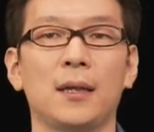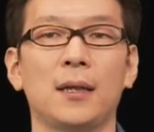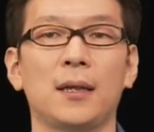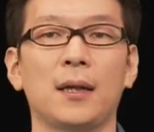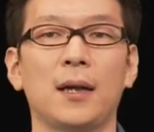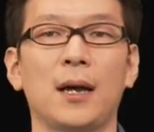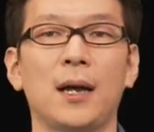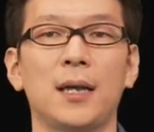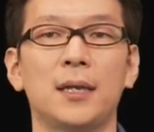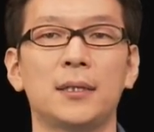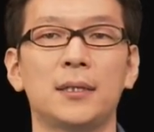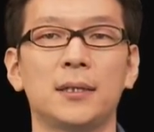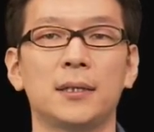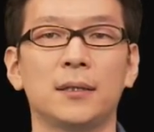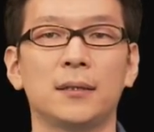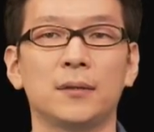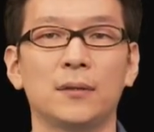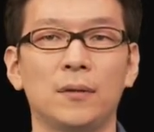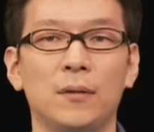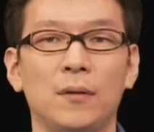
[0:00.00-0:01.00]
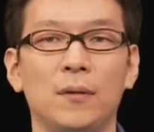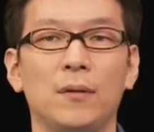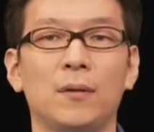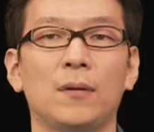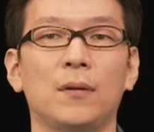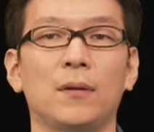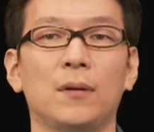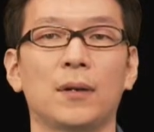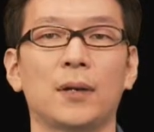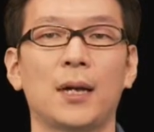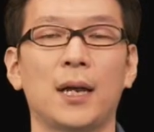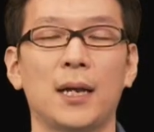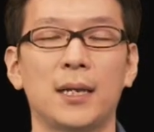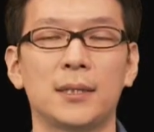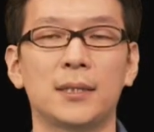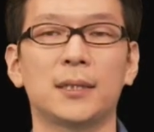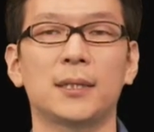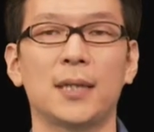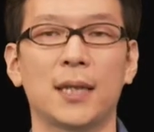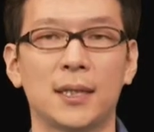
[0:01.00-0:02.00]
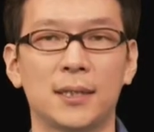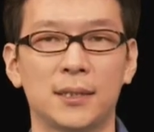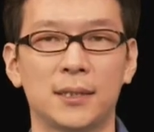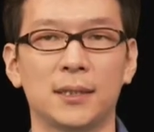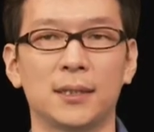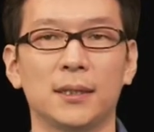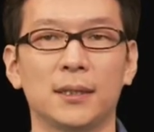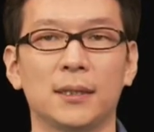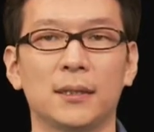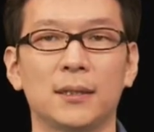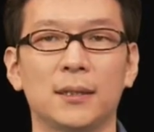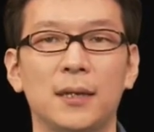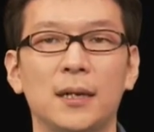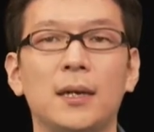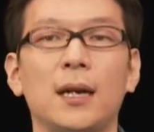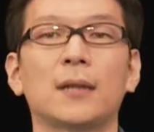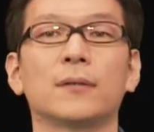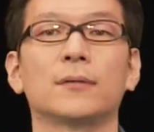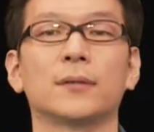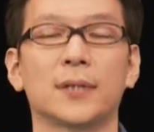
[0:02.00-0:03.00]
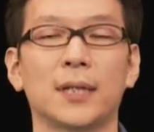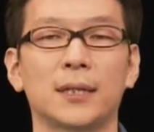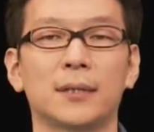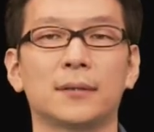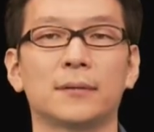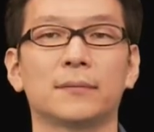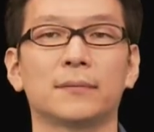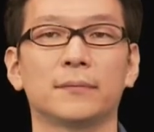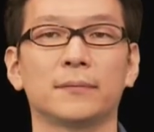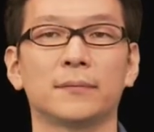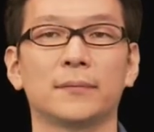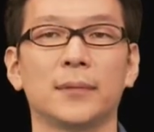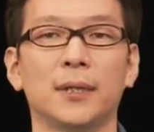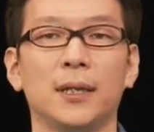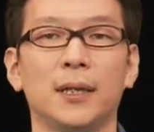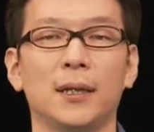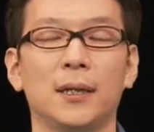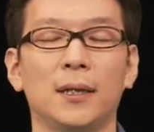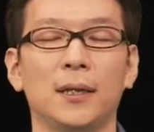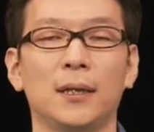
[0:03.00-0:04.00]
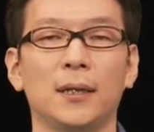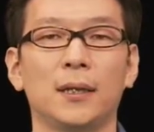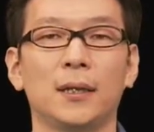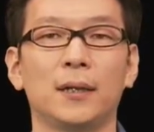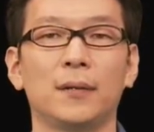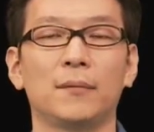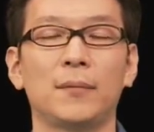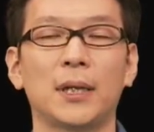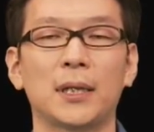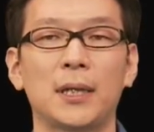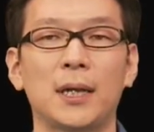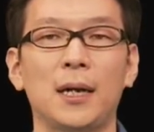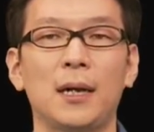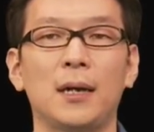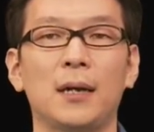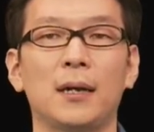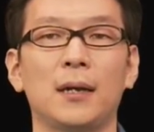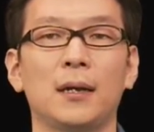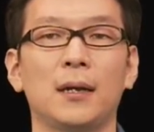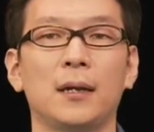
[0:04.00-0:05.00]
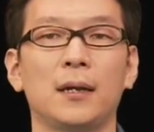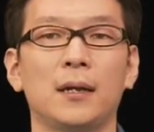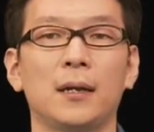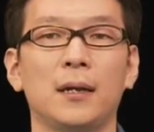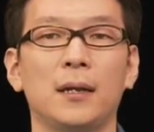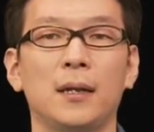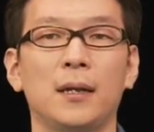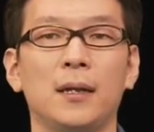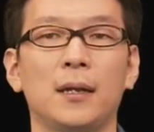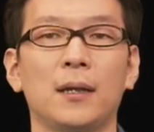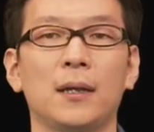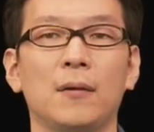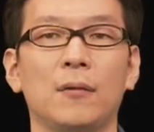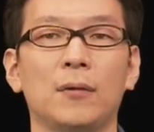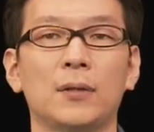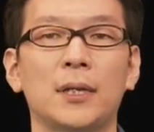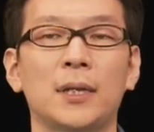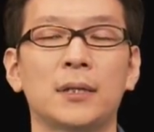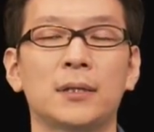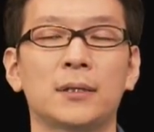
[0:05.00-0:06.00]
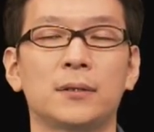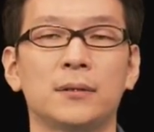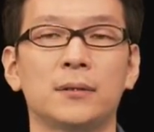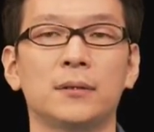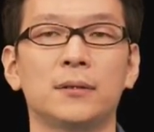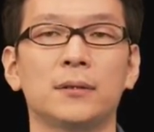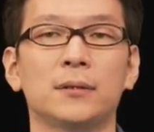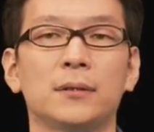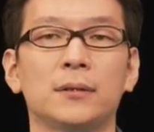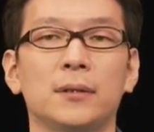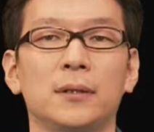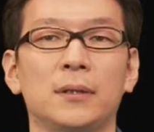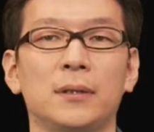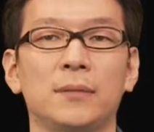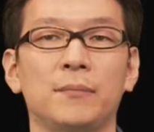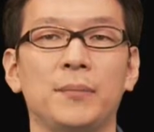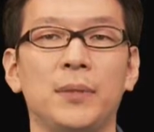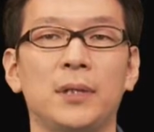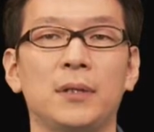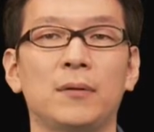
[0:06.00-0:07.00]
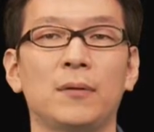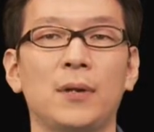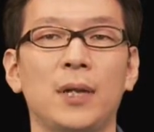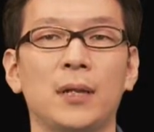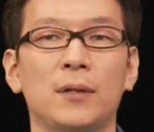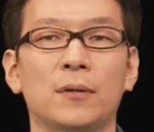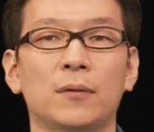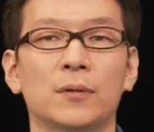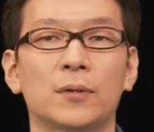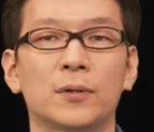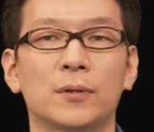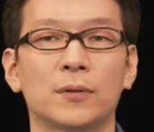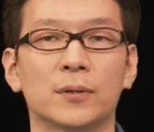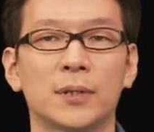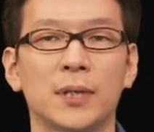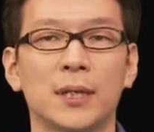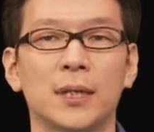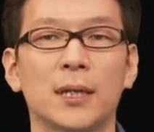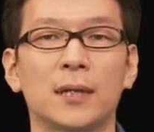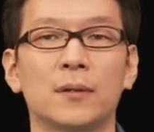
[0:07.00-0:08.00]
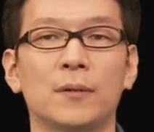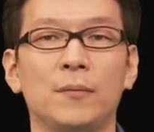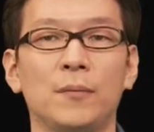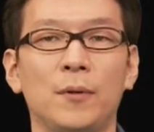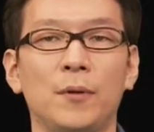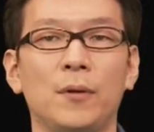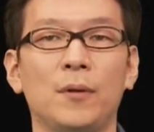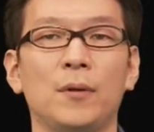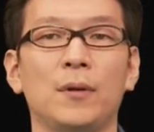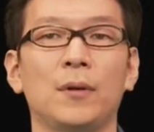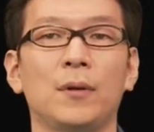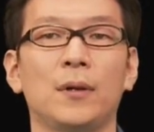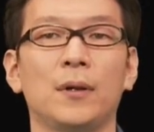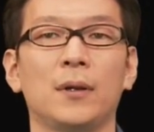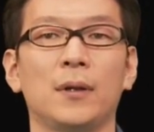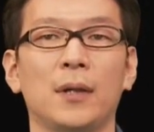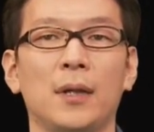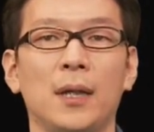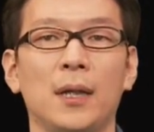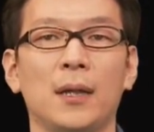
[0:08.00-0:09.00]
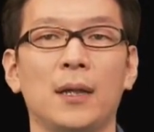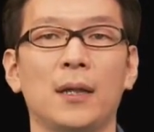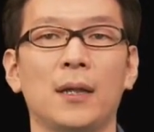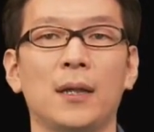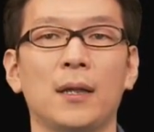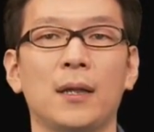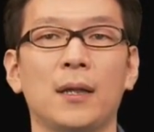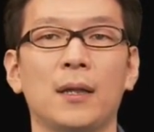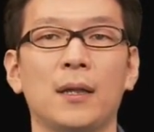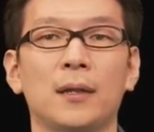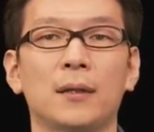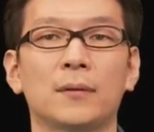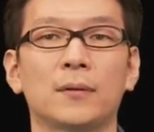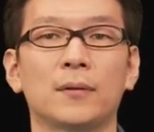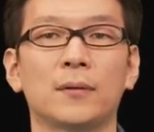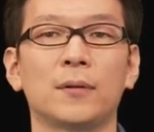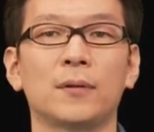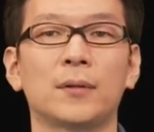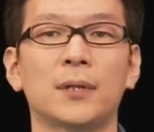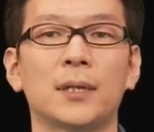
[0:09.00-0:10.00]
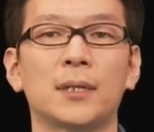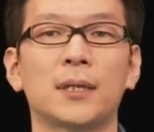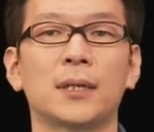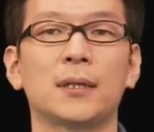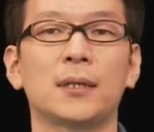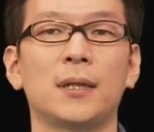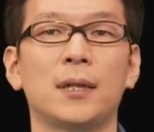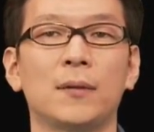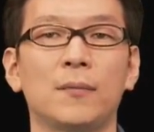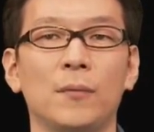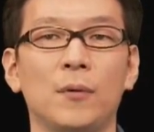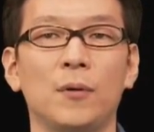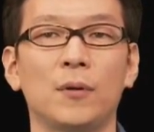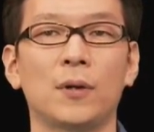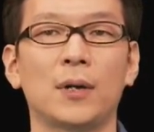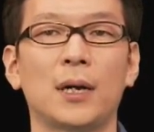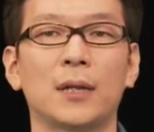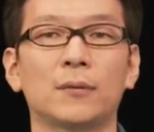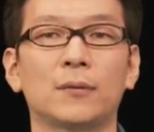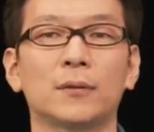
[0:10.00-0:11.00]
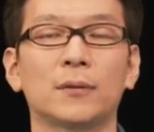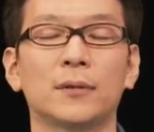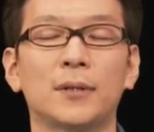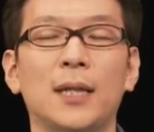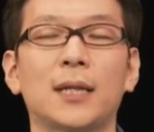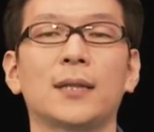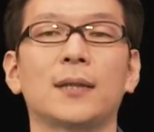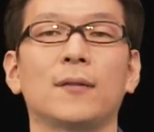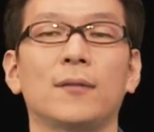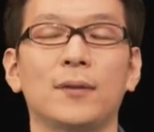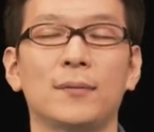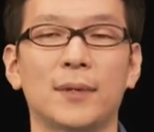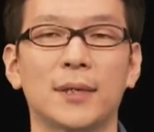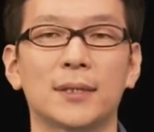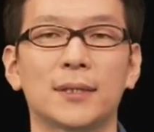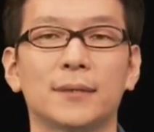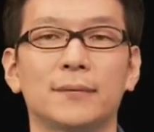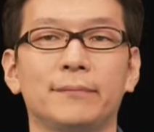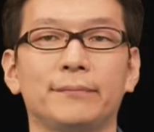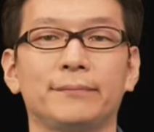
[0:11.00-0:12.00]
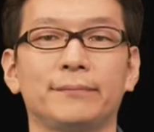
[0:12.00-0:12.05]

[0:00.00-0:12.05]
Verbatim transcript: 配信の開始停止が可能です。また、同じくビットレートの調整なども、そのような設定も可能となっております。